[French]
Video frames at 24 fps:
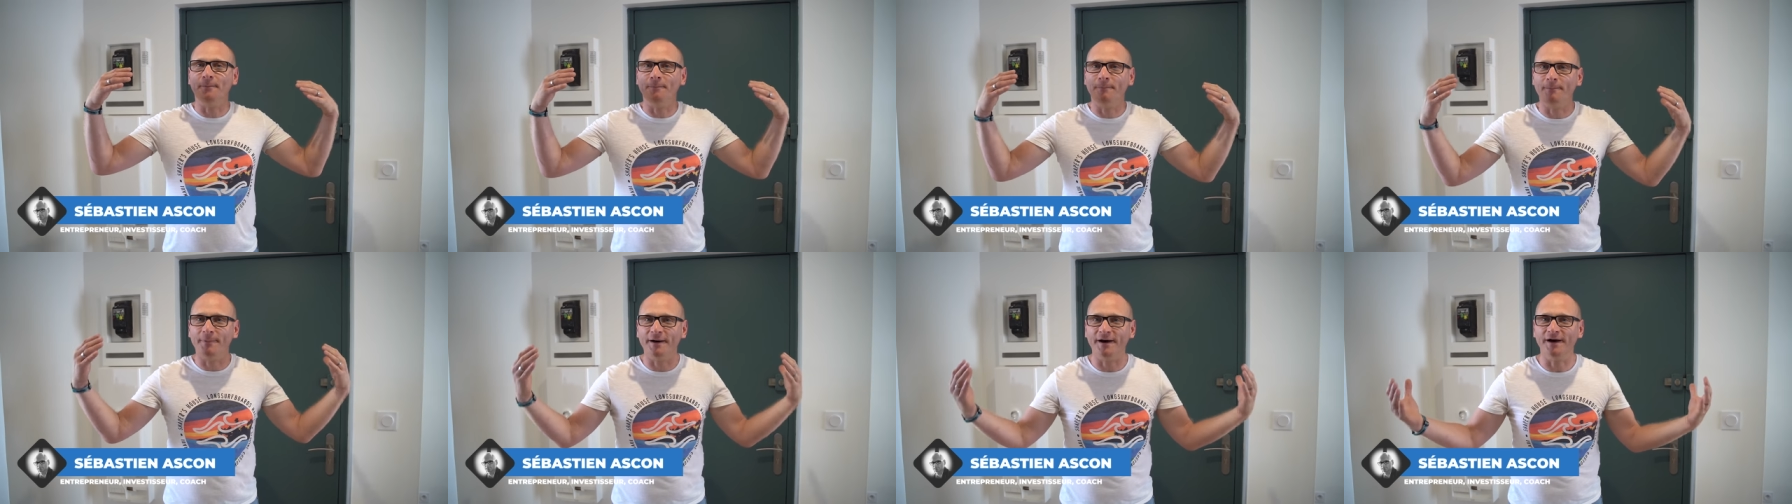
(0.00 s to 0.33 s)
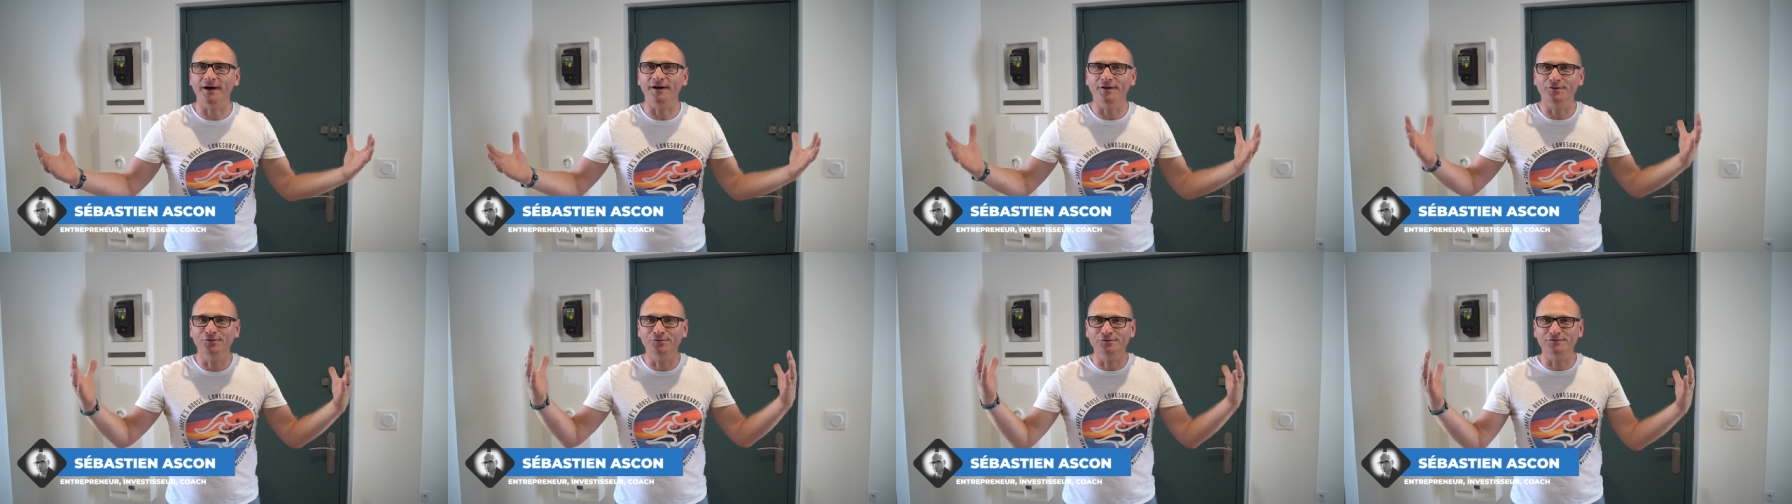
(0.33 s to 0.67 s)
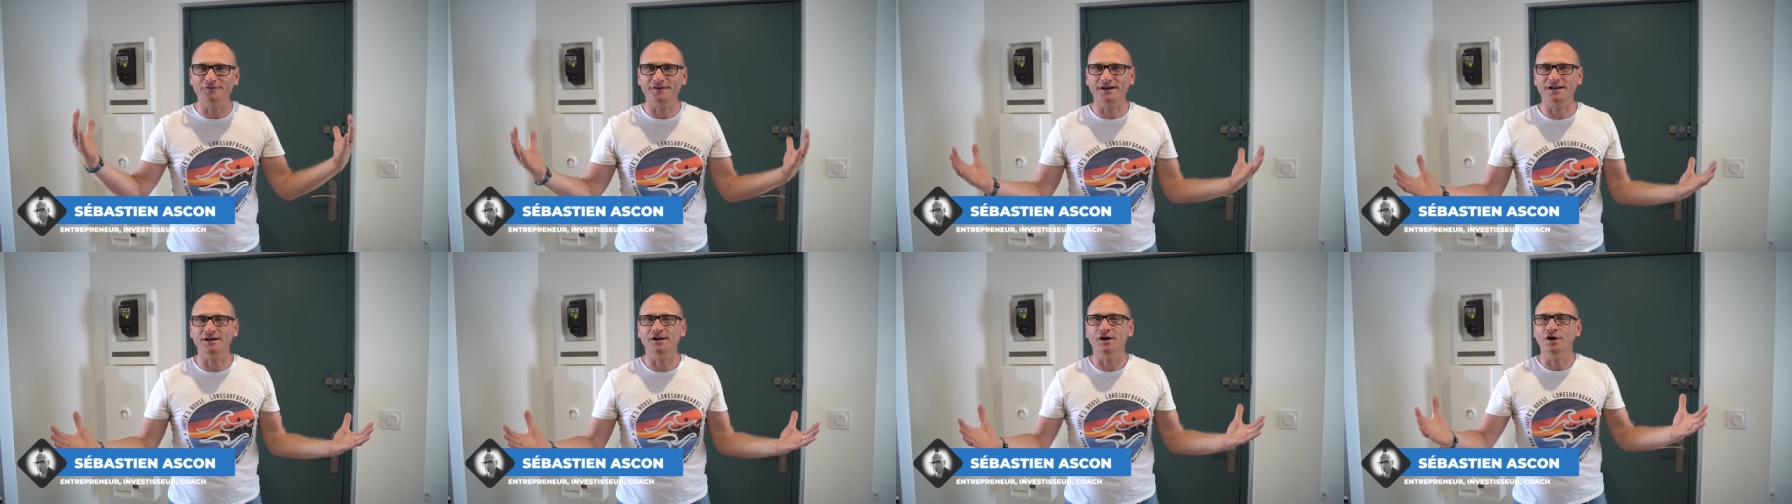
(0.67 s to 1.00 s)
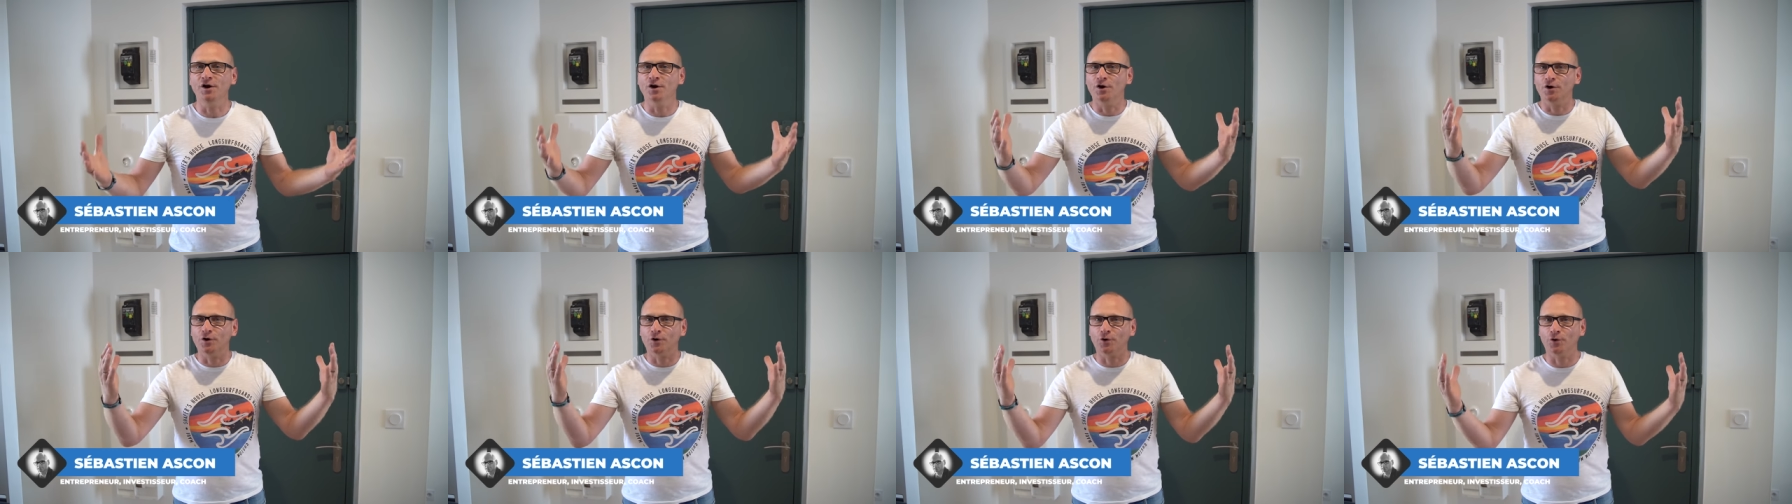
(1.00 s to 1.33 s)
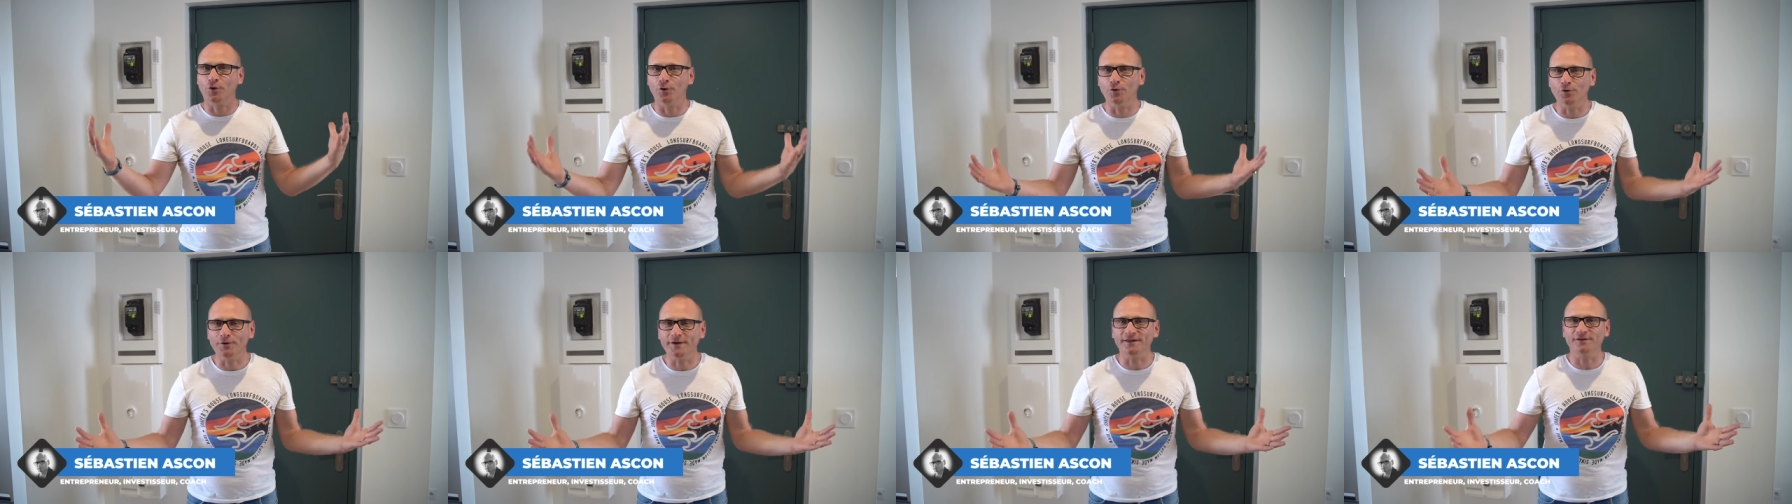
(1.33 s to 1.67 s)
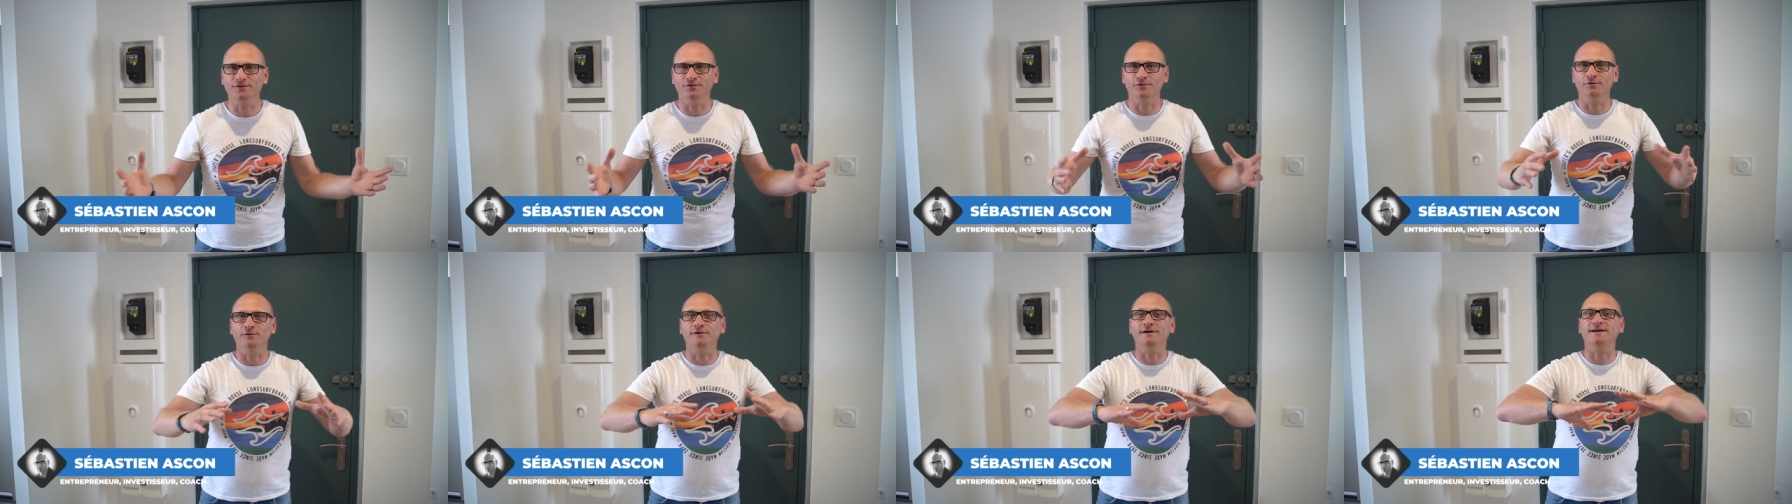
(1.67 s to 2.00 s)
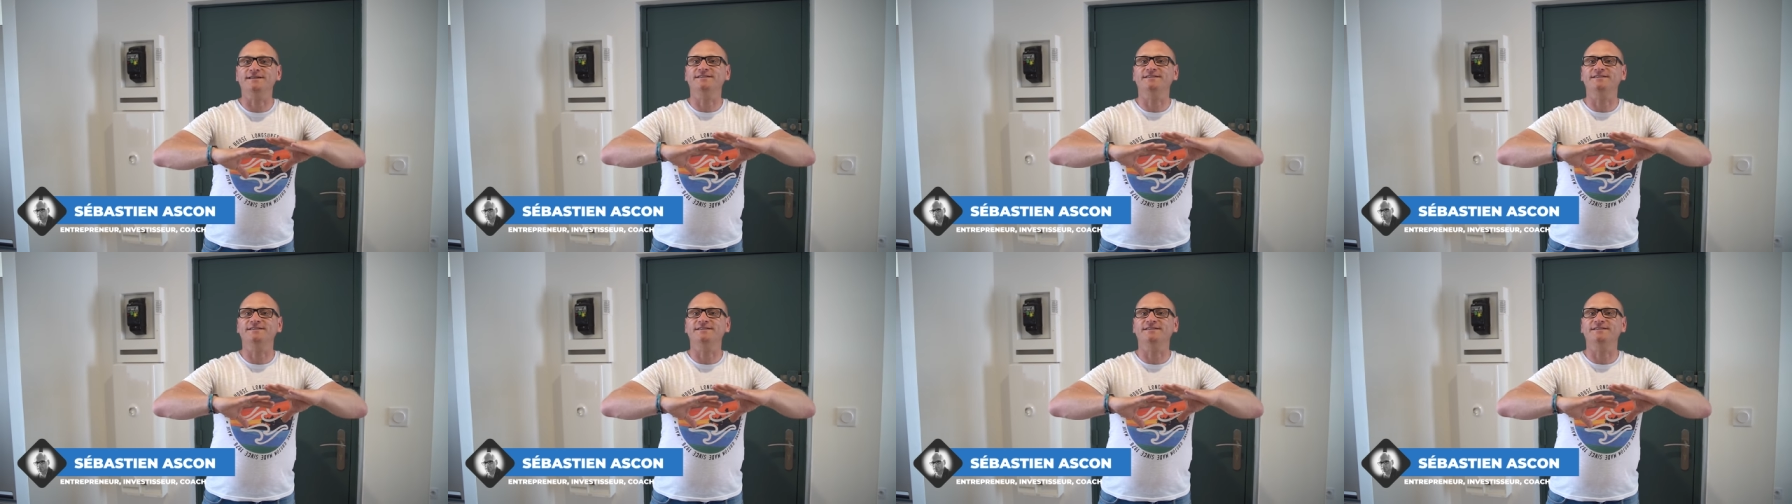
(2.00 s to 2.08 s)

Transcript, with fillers: ma nouvelle colocation.